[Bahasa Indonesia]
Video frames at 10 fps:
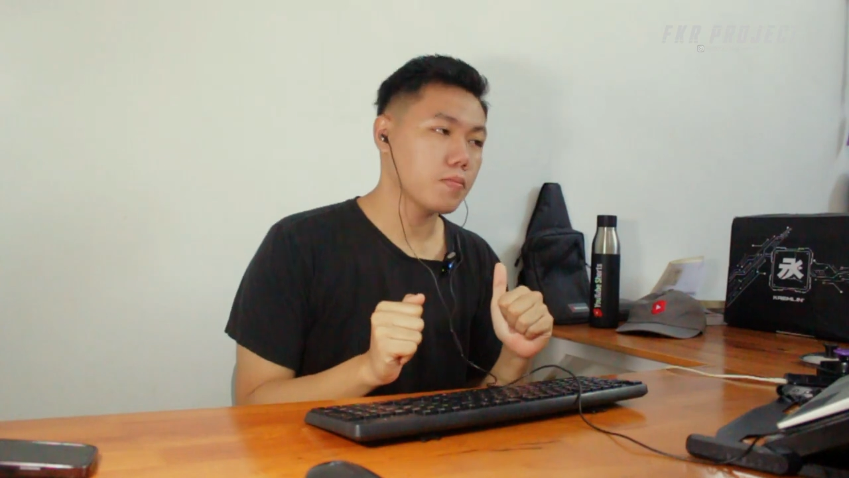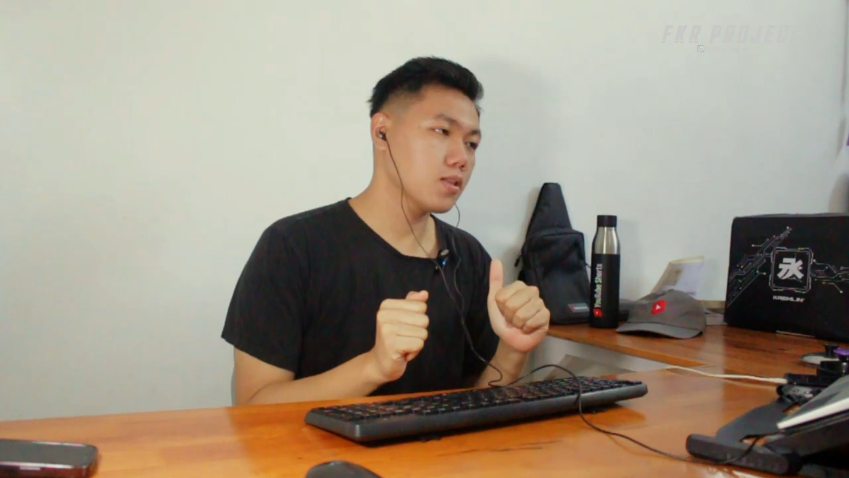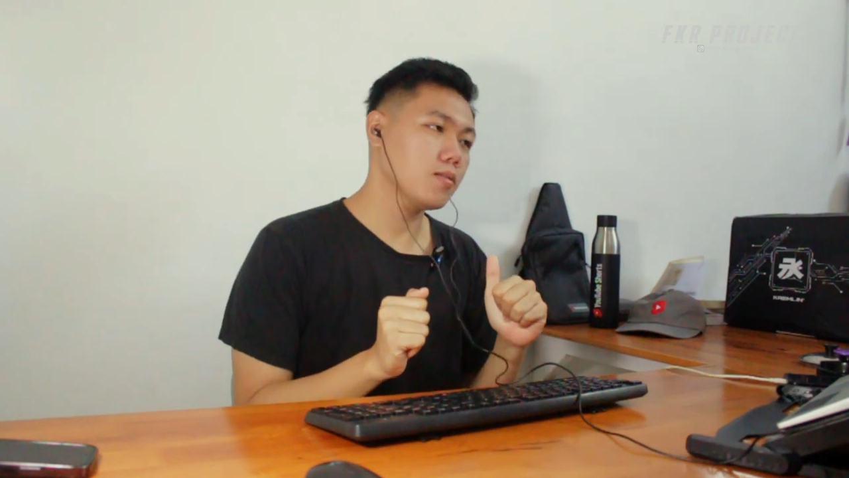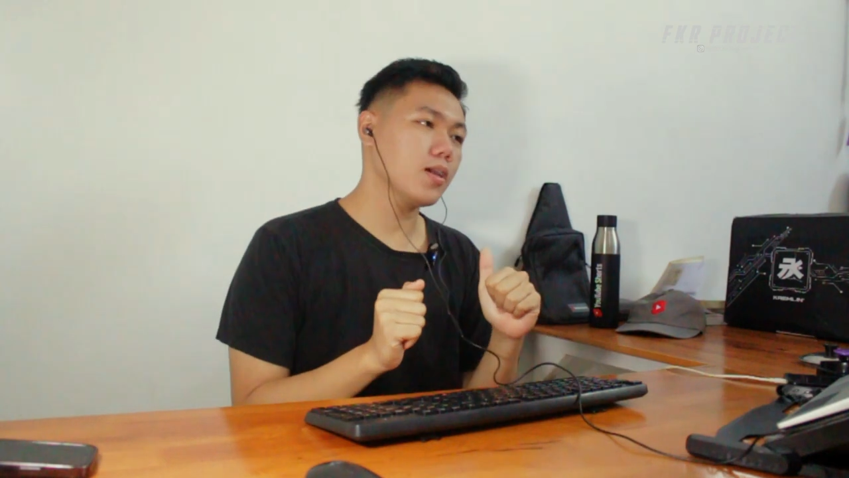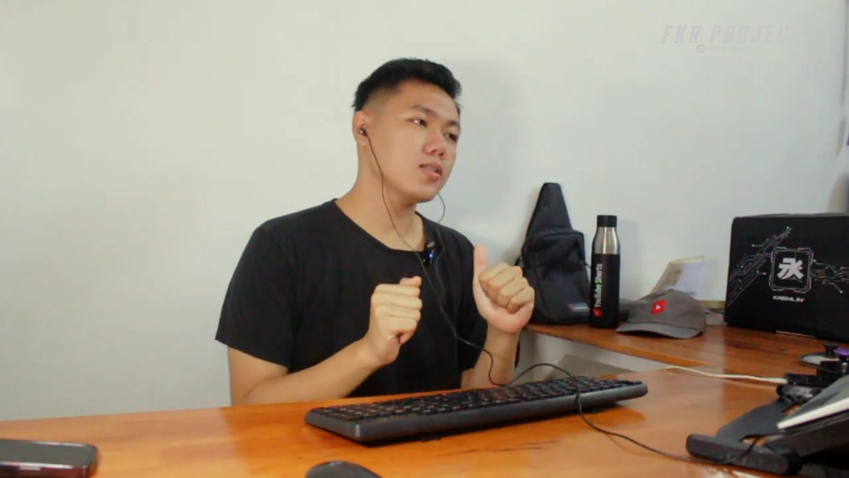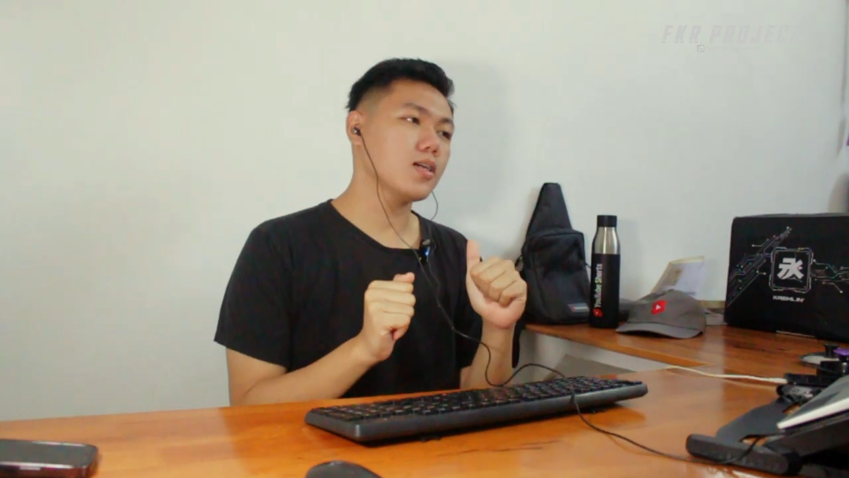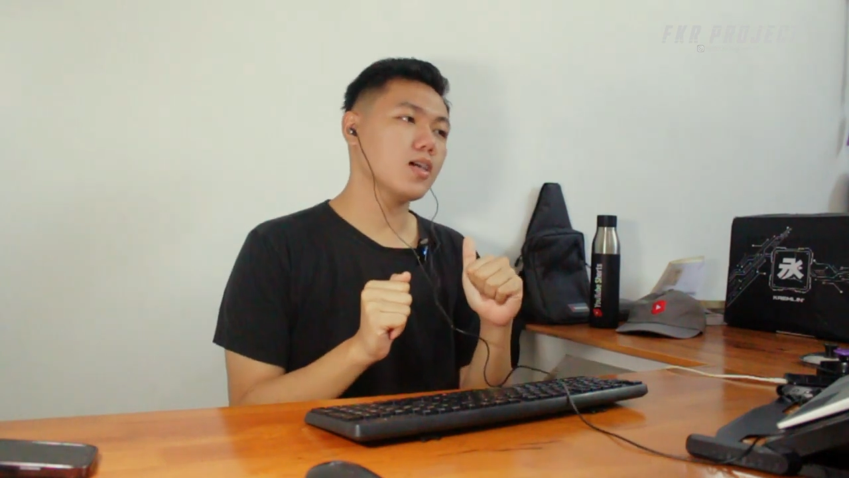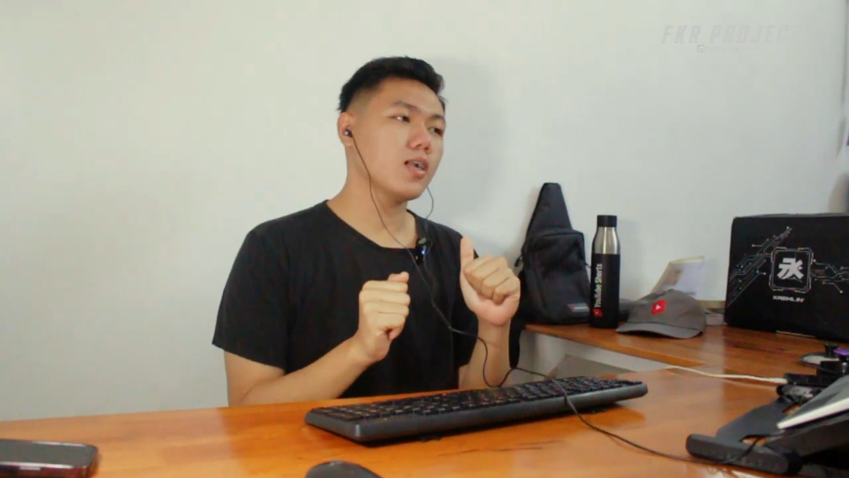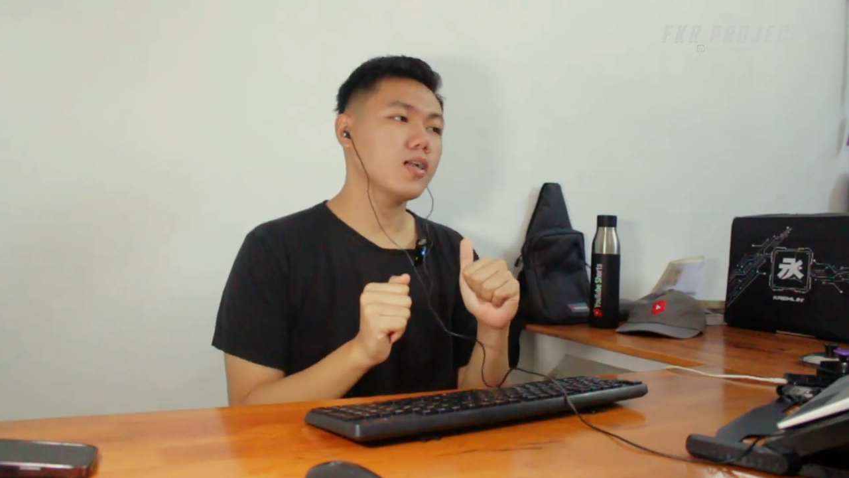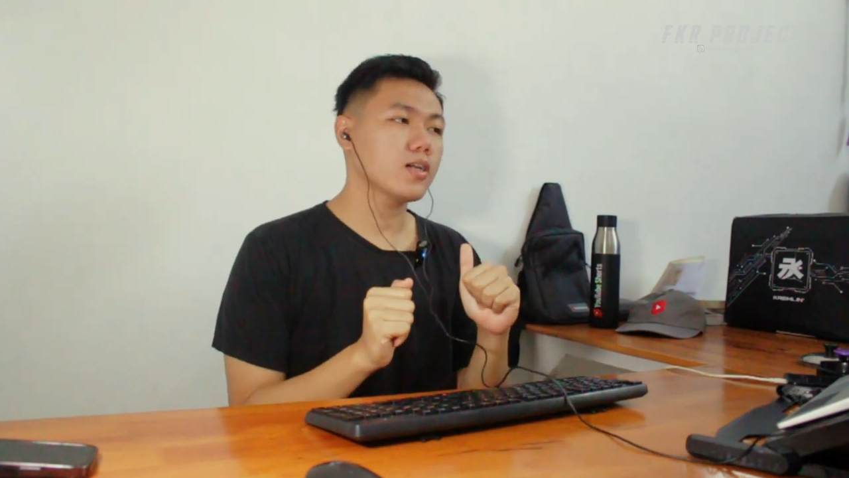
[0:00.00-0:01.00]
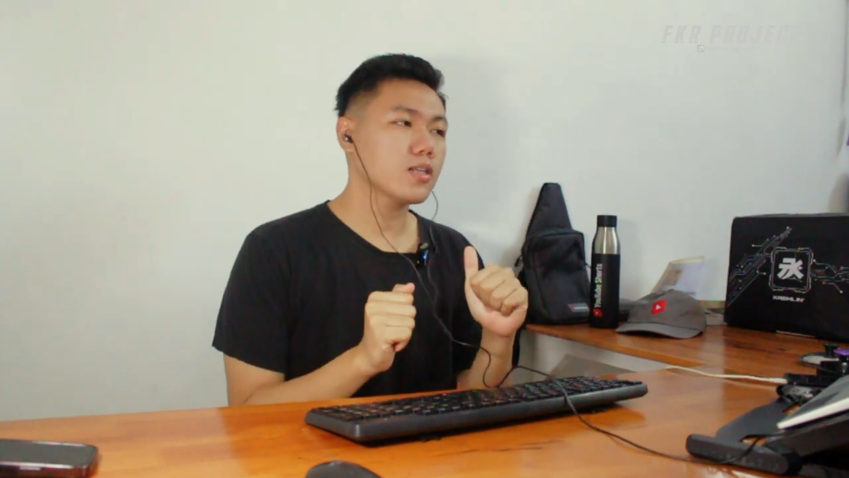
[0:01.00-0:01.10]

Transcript: Seperti biasa, kali ini